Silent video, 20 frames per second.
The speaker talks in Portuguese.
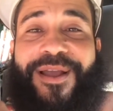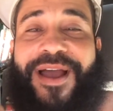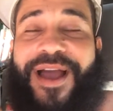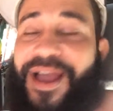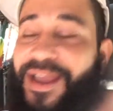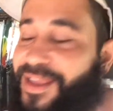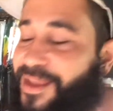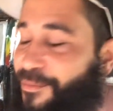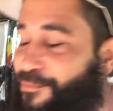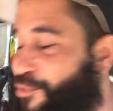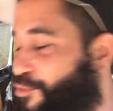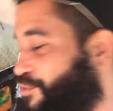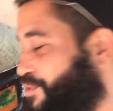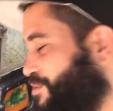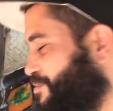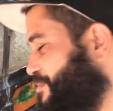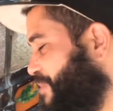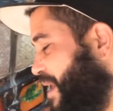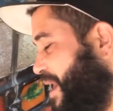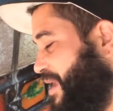Aí é bom
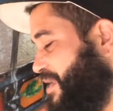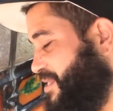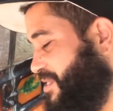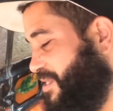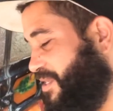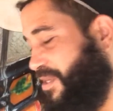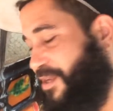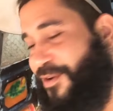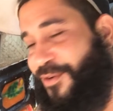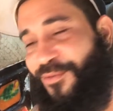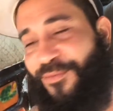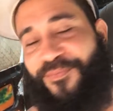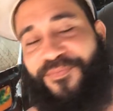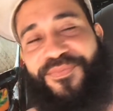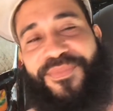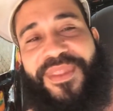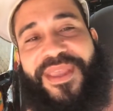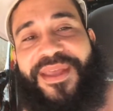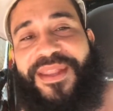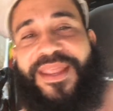demais, negão.
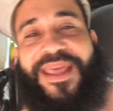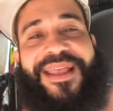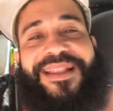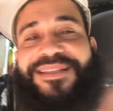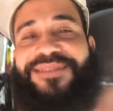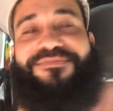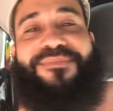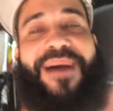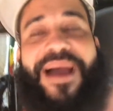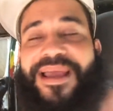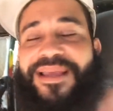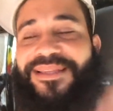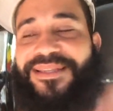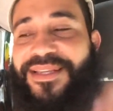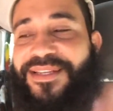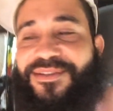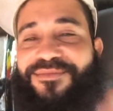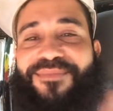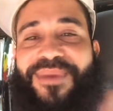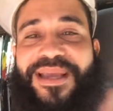É, é demais,
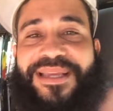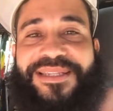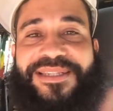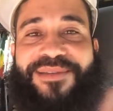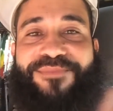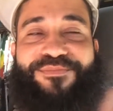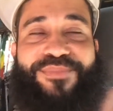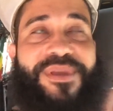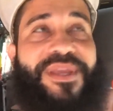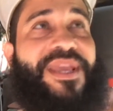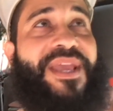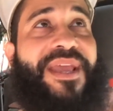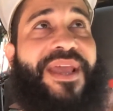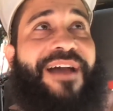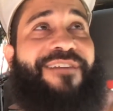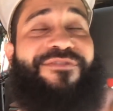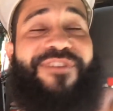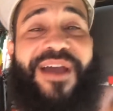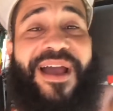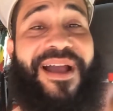é demais. É porque
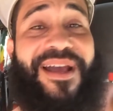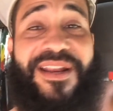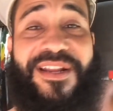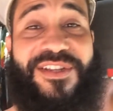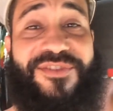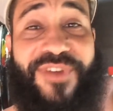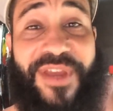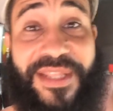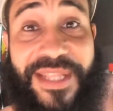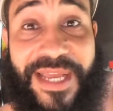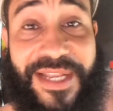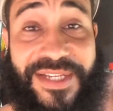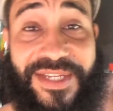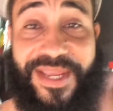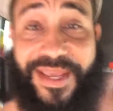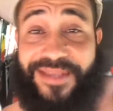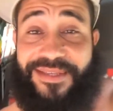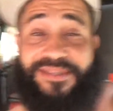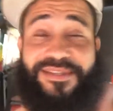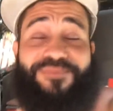a, a, grande verdade
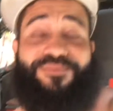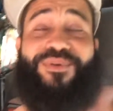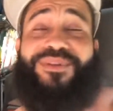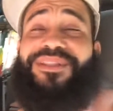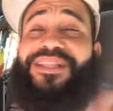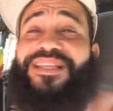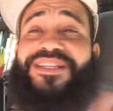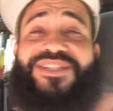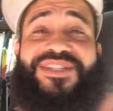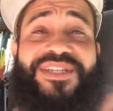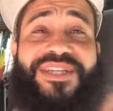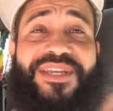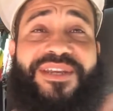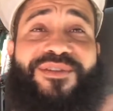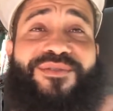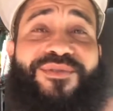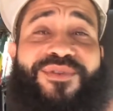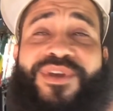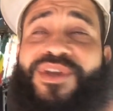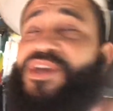é essa. Você pode ter
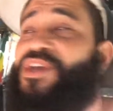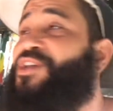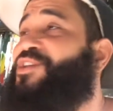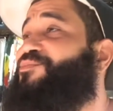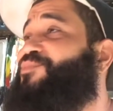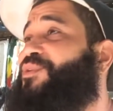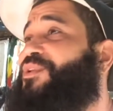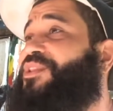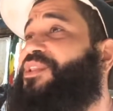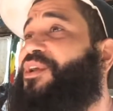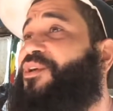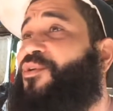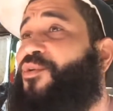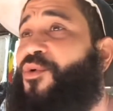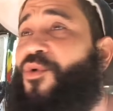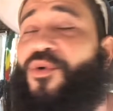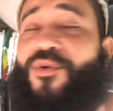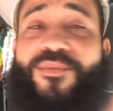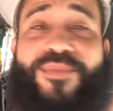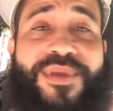dinheiro, você pode ter
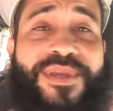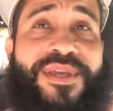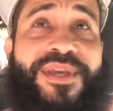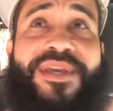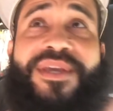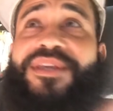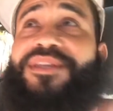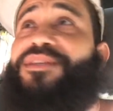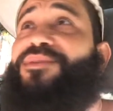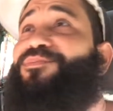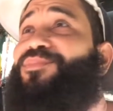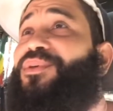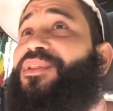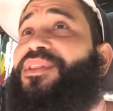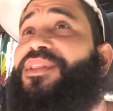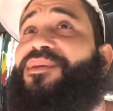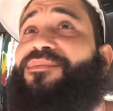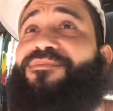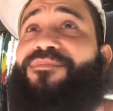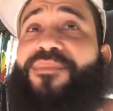Kombi, você pode
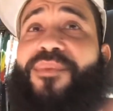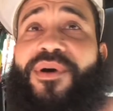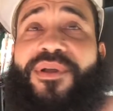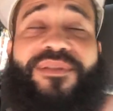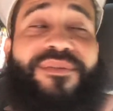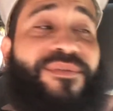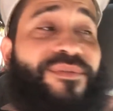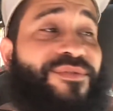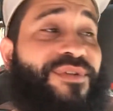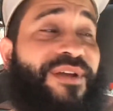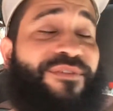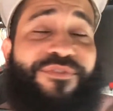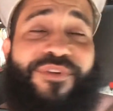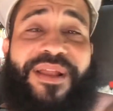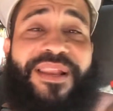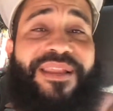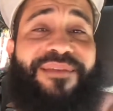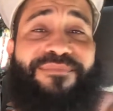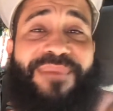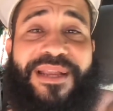ter moto. já
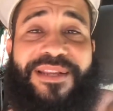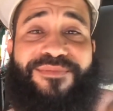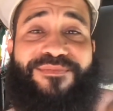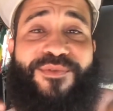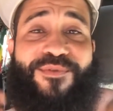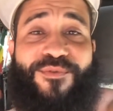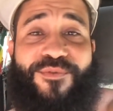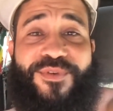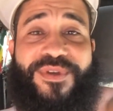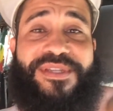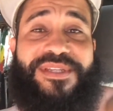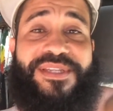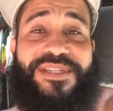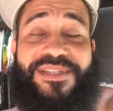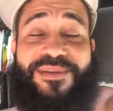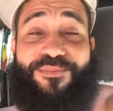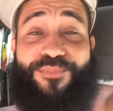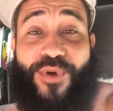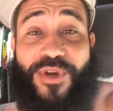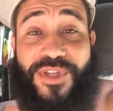falei mais de mil vezes que
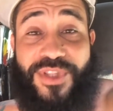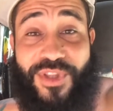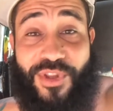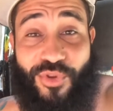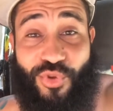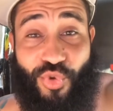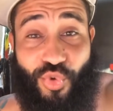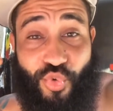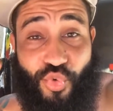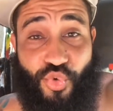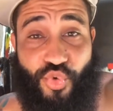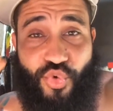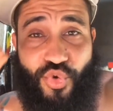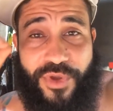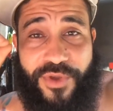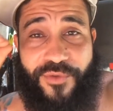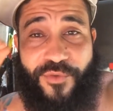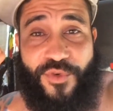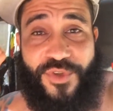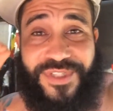você pode ter tudo o
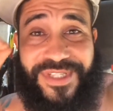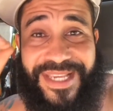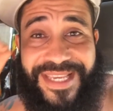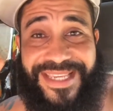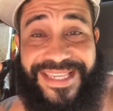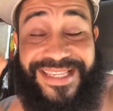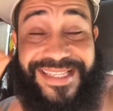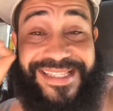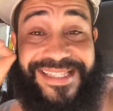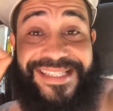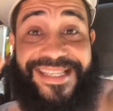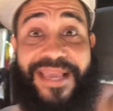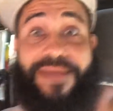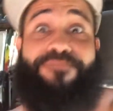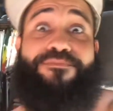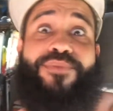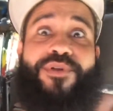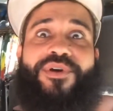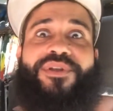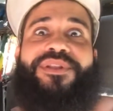que você quiser,
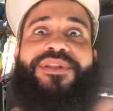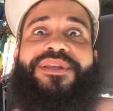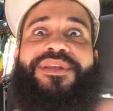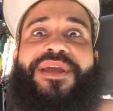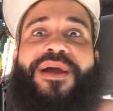brother.